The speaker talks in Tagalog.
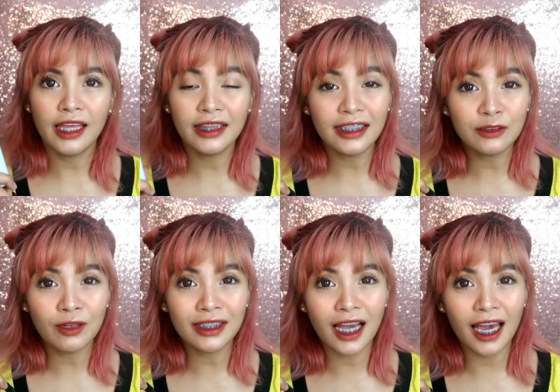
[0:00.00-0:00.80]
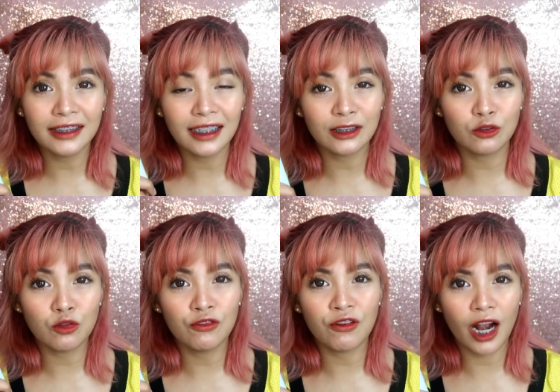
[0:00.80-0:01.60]
And this one guys has
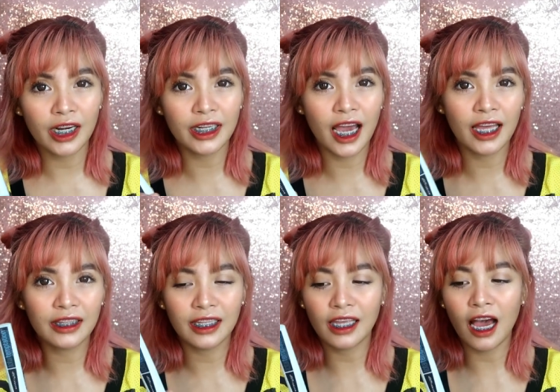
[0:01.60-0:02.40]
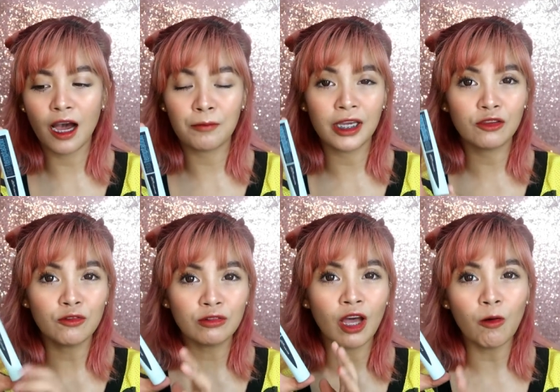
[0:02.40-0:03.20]
two variants. Um,
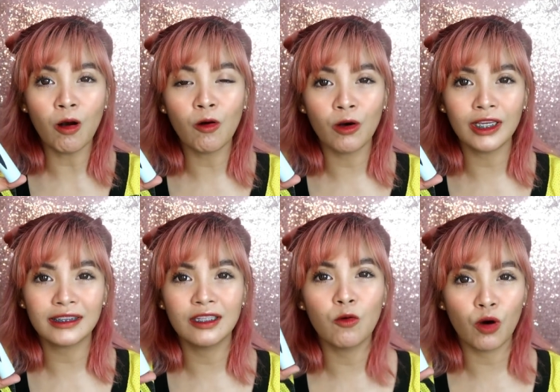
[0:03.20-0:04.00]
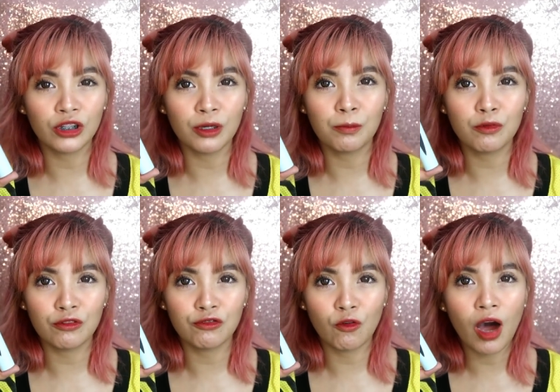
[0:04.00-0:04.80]
itong nakoko is the
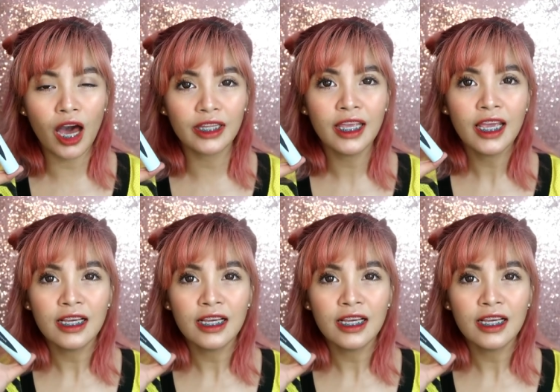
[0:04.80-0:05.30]
waterproof one.